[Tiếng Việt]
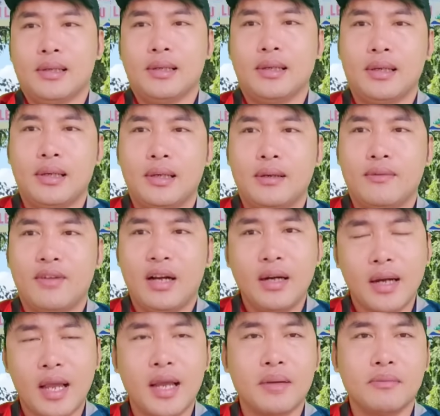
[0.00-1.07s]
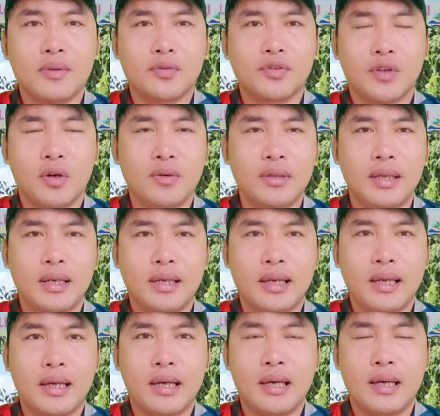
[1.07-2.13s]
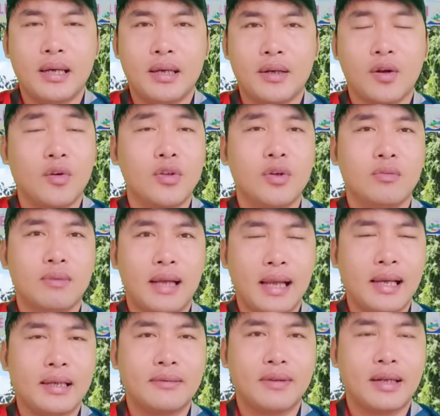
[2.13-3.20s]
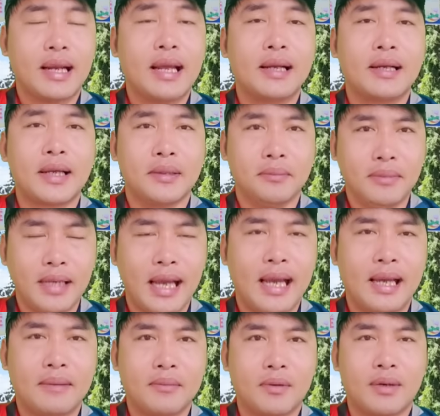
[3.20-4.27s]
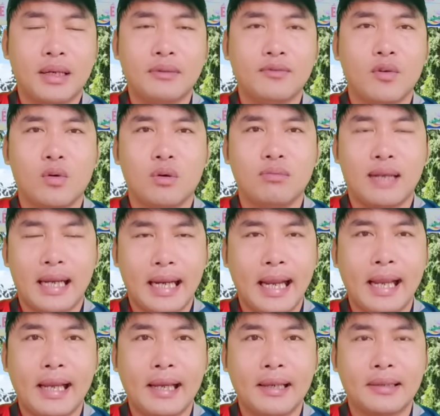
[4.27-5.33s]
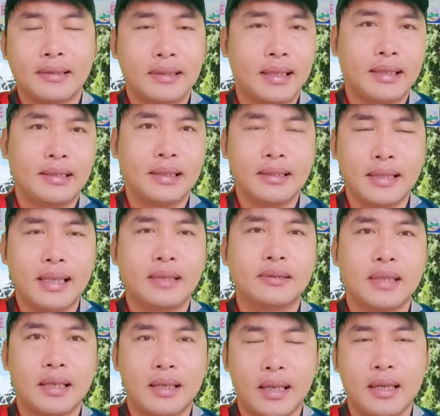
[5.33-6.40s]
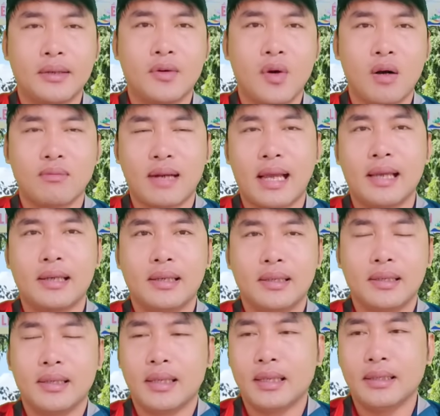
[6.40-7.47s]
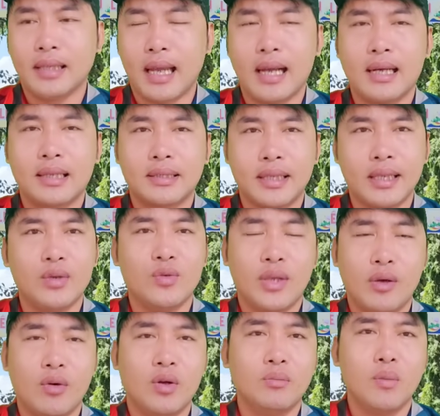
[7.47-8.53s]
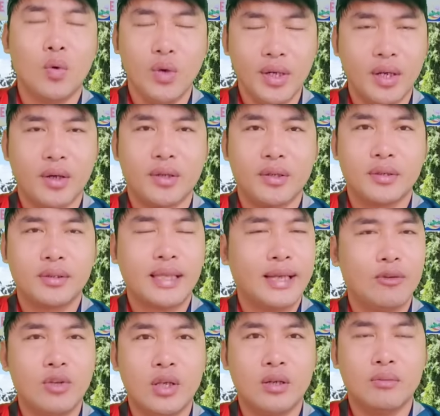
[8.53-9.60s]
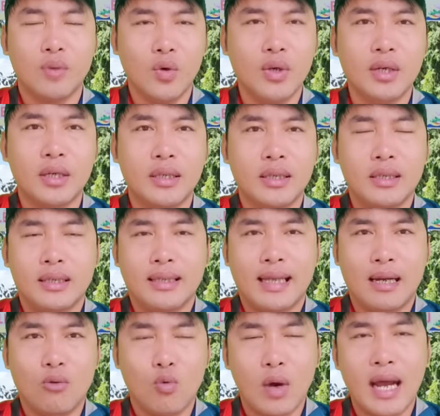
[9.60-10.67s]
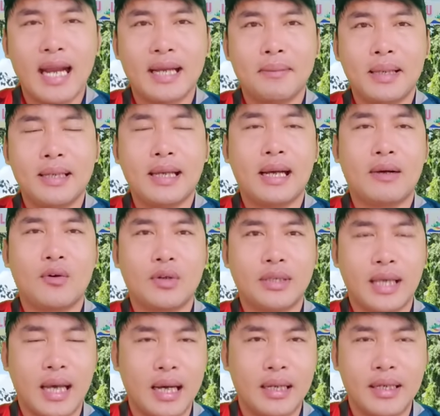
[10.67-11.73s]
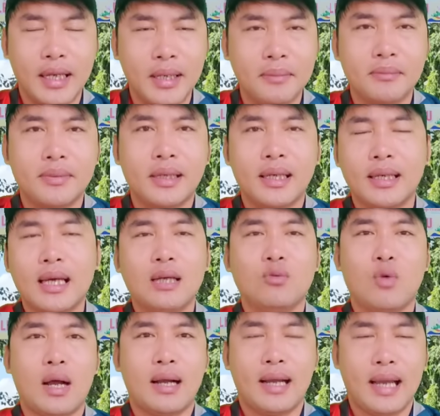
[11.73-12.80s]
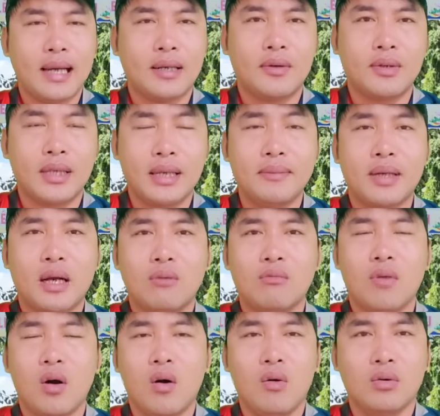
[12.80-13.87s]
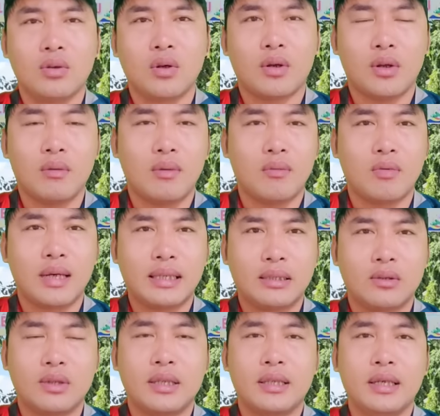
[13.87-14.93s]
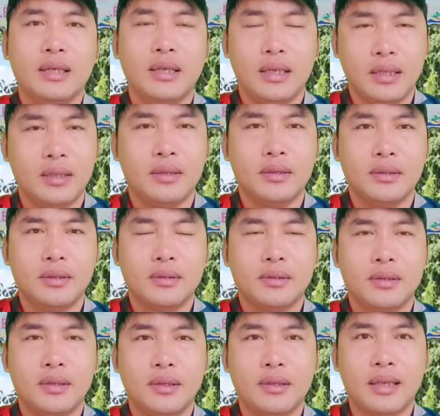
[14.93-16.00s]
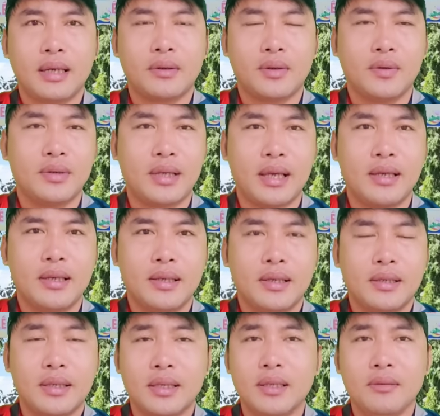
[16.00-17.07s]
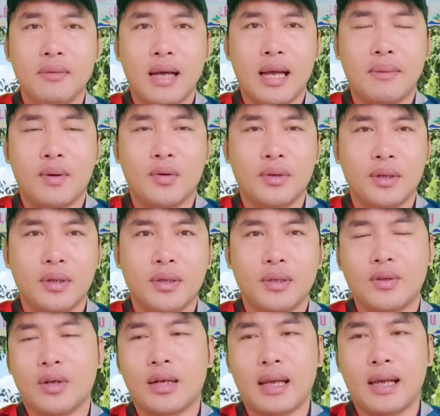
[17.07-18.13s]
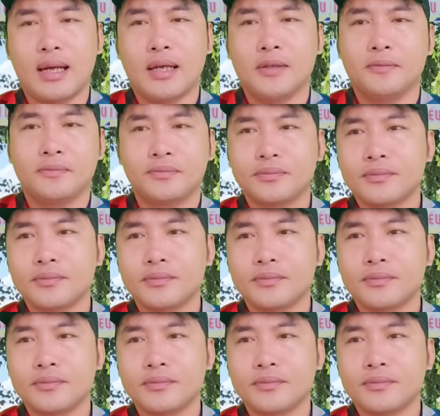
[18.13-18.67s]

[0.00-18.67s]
à, vẫn thêm một số những cái à, nội dung khác vẫn đang kiểm tra một cách vô cùng cặn kẽ thì tất nhiên tình hình của ông này hiện tại là tiêu nhiều hơn muối rồi tiêu nhiều hơn muối rồi chẳng qua là bây giờ còn chờ thêm những cái kết quả khác thôi để mà công bố cho nó một cách gọi là chính thức thôi đó, nha cô chú anh chị chứ mà mọi người cho rằng là